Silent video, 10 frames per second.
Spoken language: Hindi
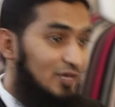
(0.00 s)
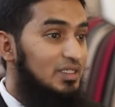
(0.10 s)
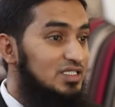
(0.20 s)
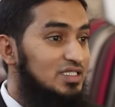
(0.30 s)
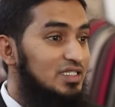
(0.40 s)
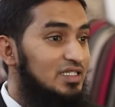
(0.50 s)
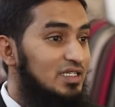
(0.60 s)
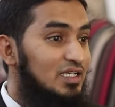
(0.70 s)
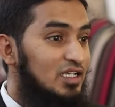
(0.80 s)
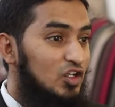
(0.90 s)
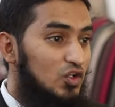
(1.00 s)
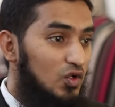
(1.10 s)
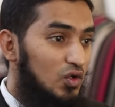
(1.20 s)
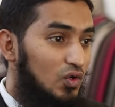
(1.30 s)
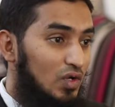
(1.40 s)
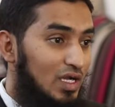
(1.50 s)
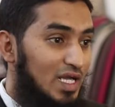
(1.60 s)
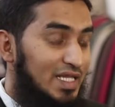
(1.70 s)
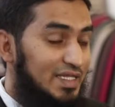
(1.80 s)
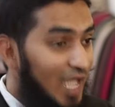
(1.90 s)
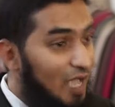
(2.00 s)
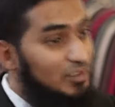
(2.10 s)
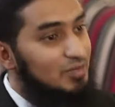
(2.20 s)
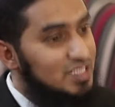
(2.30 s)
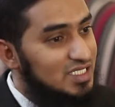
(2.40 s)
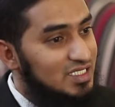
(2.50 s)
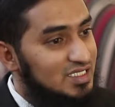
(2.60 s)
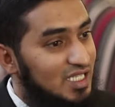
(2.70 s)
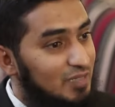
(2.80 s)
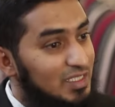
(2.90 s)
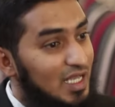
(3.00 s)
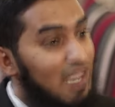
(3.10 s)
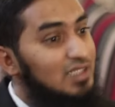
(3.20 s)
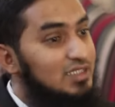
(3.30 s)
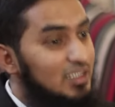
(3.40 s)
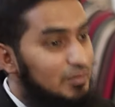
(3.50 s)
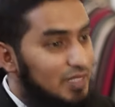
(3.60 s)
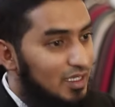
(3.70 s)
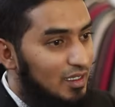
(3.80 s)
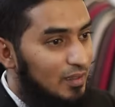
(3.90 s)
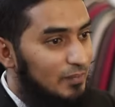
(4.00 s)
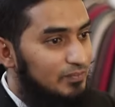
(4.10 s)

केमिस्ट्री को नाम केमिस्ट्री किस तरह मिला अल्कीमिया